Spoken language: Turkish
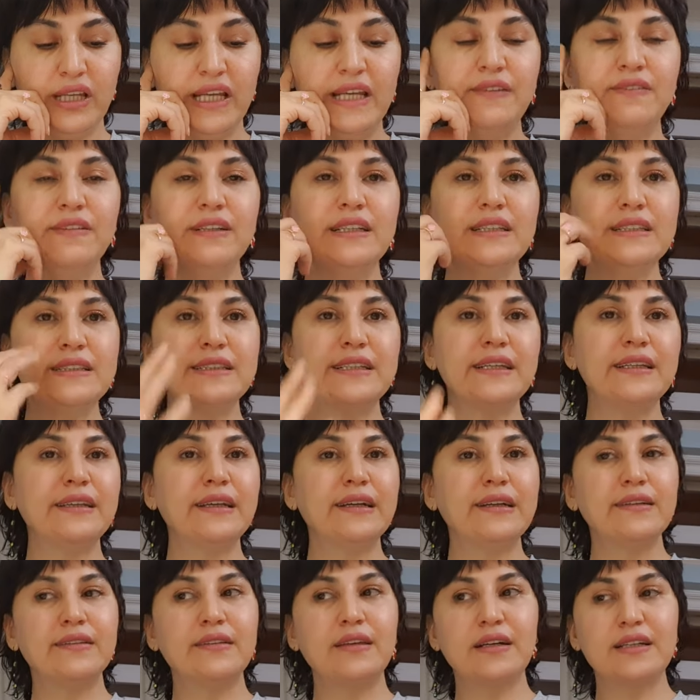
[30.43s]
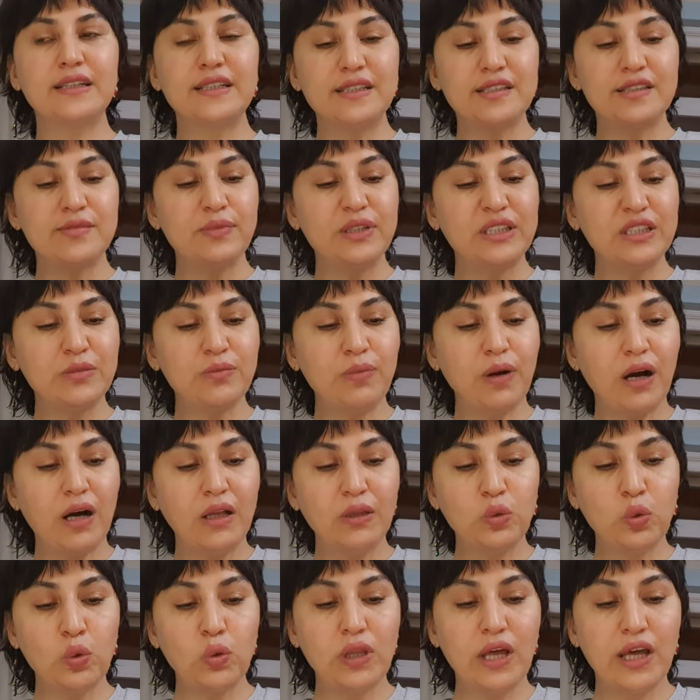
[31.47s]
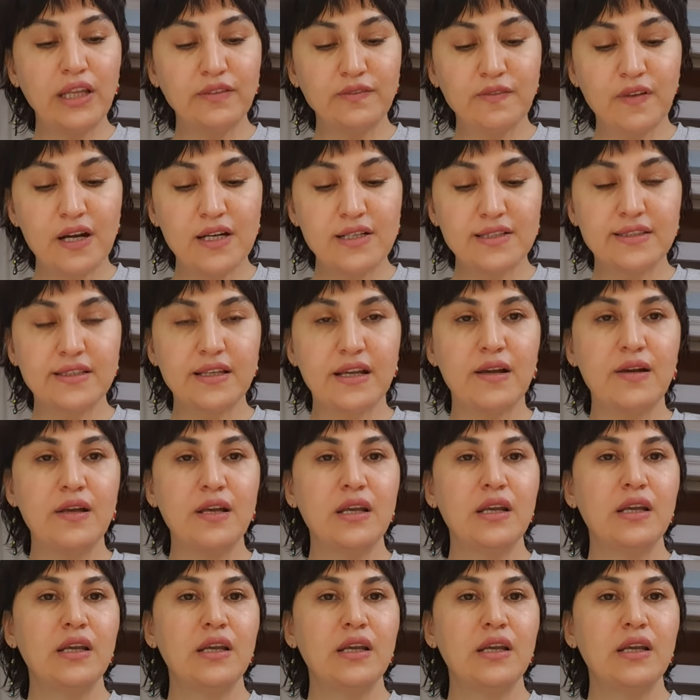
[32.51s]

Evinizde ne kadar kısmeti bağlı olan varsa,